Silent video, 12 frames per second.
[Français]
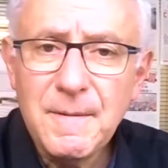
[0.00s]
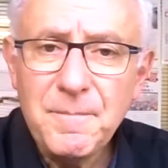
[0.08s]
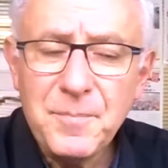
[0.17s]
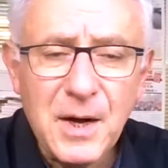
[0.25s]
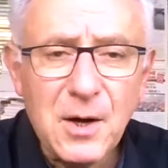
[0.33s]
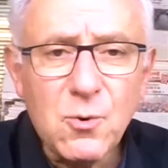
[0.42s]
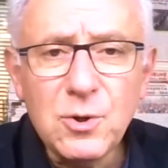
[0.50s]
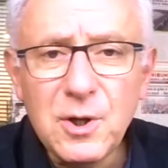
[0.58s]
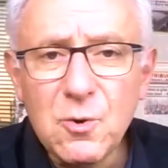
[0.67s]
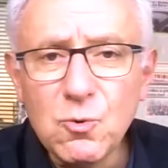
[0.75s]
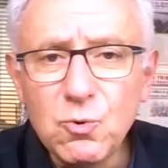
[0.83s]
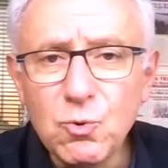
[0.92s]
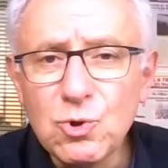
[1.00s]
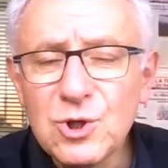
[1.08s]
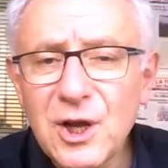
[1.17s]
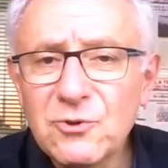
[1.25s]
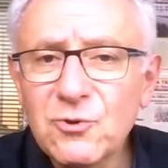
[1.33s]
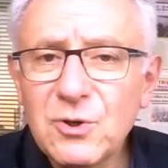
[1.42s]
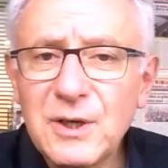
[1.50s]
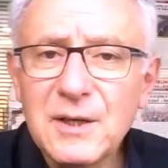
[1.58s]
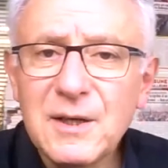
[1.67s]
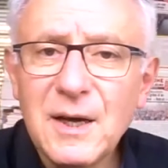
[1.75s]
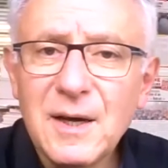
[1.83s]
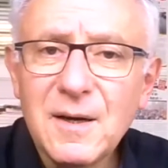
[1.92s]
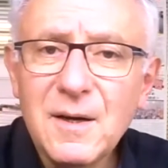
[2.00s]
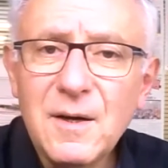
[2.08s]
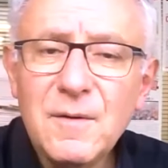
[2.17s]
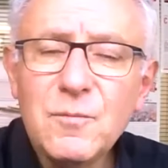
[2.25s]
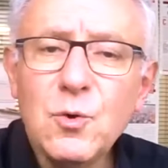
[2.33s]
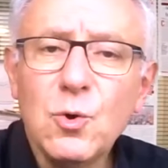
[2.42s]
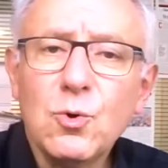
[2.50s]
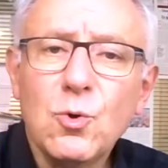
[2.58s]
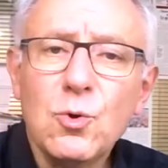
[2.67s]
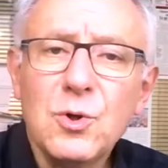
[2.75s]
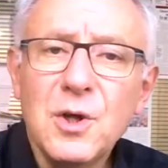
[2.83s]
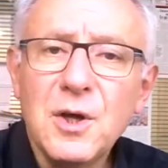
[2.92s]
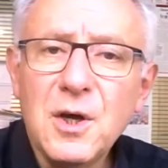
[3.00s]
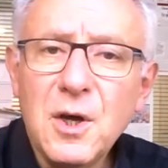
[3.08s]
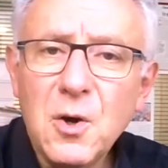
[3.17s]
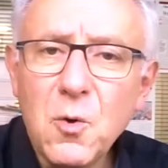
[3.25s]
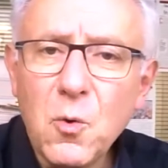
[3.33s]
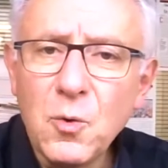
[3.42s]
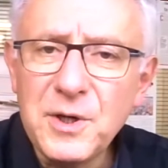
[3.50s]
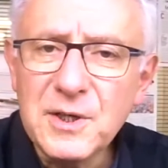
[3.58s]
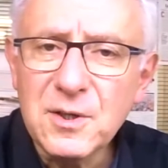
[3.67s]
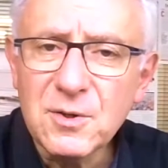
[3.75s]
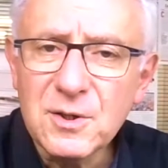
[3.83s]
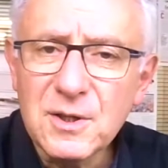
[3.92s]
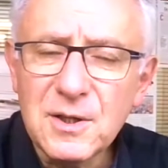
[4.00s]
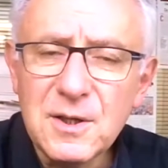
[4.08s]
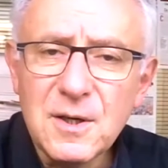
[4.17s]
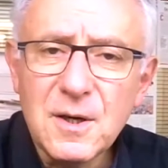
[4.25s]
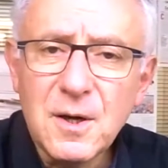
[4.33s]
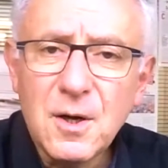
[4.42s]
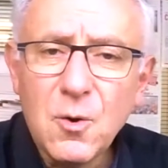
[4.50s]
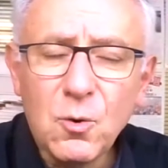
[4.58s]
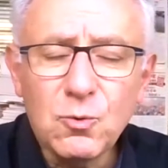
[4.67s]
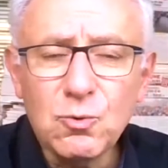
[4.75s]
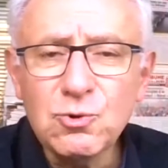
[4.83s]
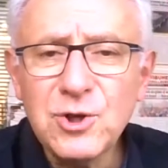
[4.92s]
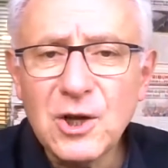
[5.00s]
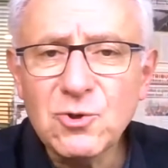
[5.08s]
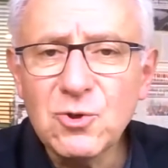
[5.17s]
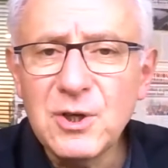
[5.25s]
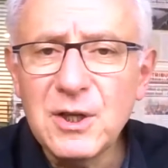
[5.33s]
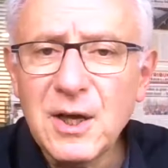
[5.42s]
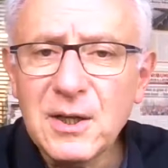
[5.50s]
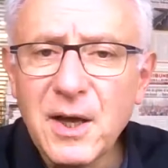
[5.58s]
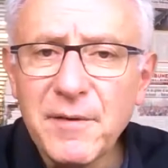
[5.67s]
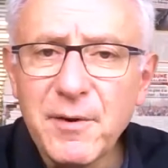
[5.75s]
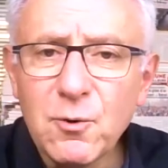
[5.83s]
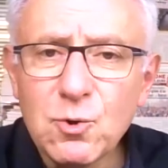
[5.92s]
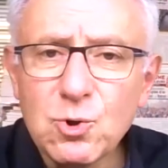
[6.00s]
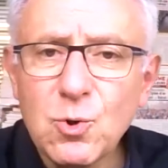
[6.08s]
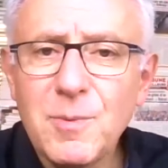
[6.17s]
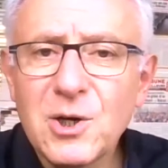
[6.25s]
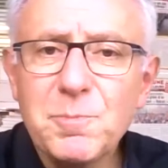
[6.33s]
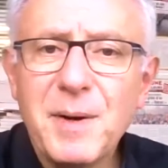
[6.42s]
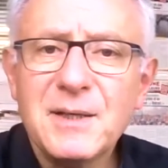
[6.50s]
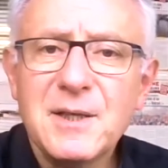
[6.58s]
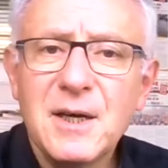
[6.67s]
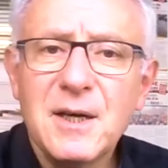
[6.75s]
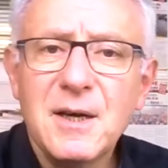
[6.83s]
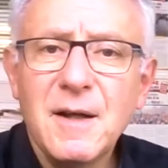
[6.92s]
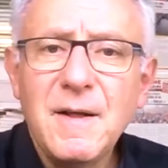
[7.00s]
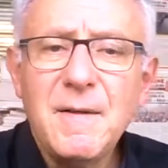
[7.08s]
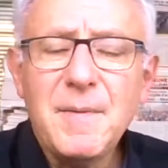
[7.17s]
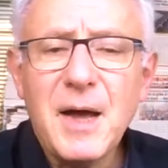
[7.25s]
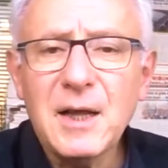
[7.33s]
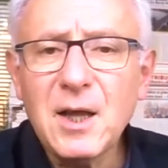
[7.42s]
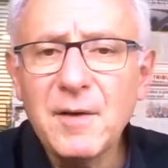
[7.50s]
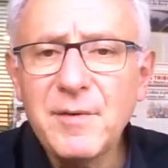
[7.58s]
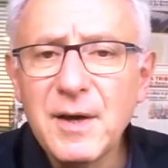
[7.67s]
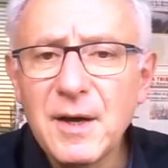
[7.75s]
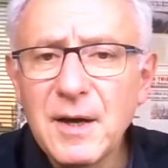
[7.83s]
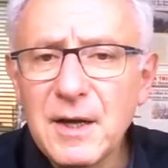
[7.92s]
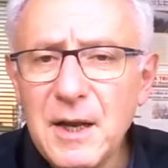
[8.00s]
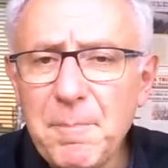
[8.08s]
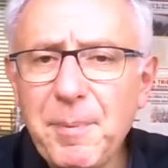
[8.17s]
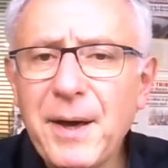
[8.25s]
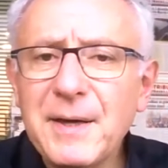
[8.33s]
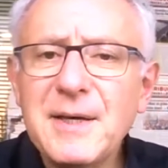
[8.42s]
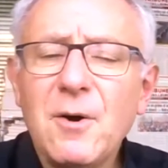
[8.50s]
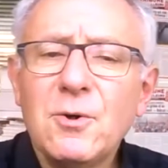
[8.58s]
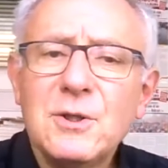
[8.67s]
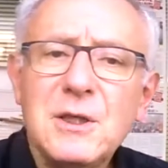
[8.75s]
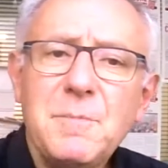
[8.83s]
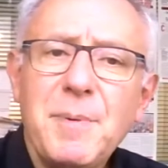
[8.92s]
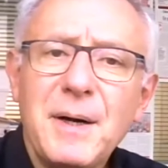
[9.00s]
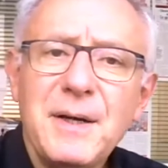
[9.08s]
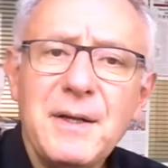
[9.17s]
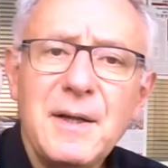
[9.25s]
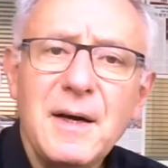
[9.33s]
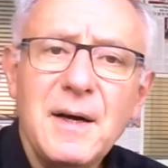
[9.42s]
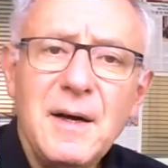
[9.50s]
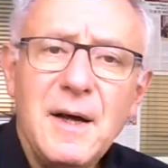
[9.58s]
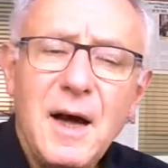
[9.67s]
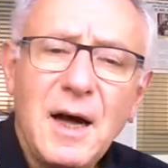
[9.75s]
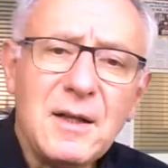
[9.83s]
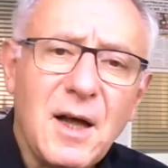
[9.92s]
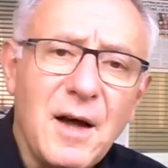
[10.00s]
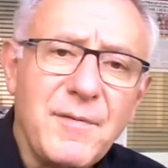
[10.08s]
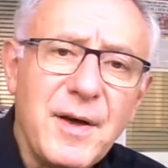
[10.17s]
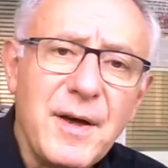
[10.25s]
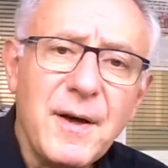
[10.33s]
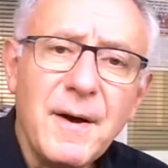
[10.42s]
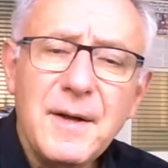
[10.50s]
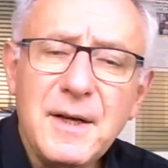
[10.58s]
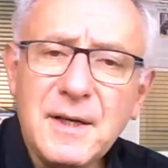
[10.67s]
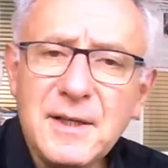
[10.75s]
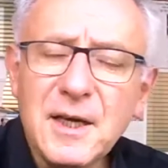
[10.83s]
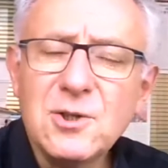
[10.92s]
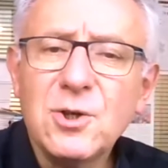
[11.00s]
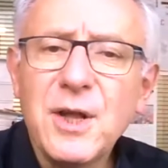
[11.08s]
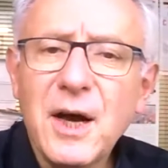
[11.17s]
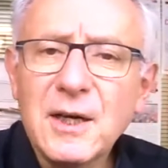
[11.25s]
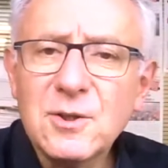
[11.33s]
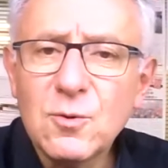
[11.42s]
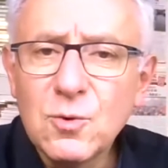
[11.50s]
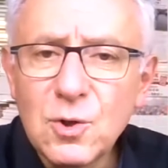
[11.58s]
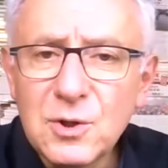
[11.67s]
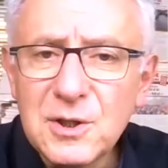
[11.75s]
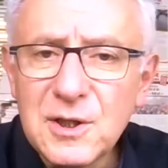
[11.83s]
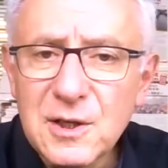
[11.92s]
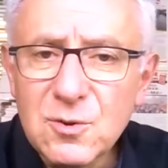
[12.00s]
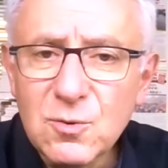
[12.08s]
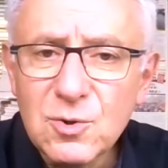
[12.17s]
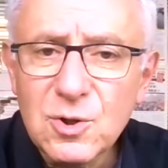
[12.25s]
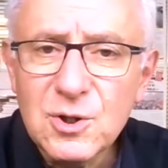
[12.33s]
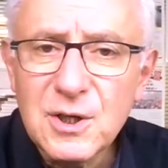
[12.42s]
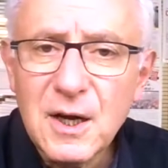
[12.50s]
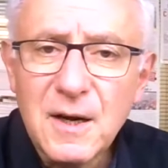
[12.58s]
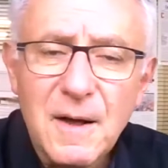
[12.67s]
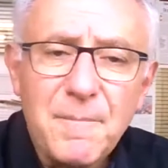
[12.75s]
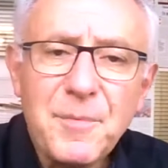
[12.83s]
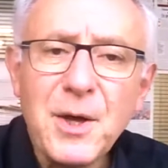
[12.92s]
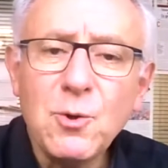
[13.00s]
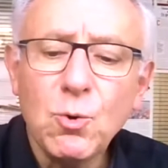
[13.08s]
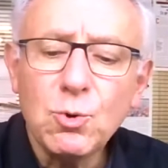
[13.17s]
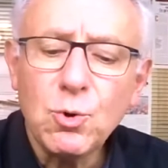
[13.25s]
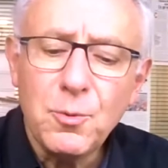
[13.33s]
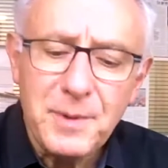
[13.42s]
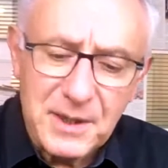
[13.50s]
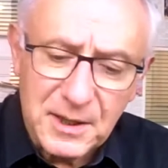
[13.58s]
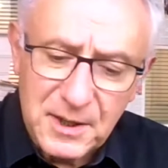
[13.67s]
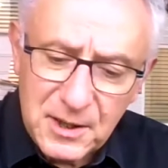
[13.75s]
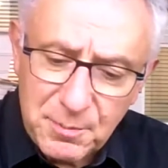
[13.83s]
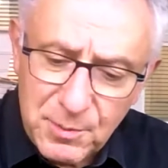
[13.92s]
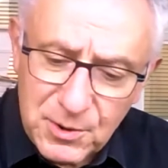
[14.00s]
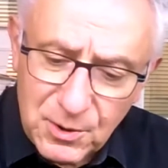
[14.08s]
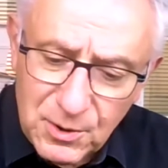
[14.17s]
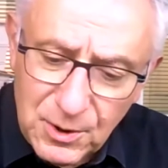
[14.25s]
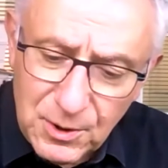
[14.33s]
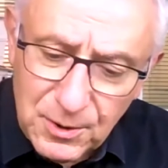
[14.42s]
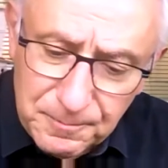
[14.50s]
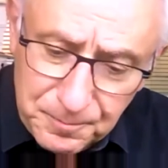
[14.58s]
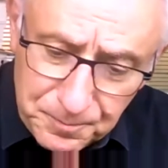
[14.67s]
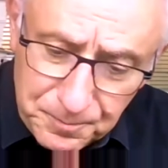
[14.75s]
D'un côté, on touche l'argent de l'État, de l'autre côté, on licencie. On touche l'argent de l'État à travers le chômage partiel, à travers les prêts garantis par l'État, à travers les exonérations de cotisations sociales et d'autres mécanismes encore.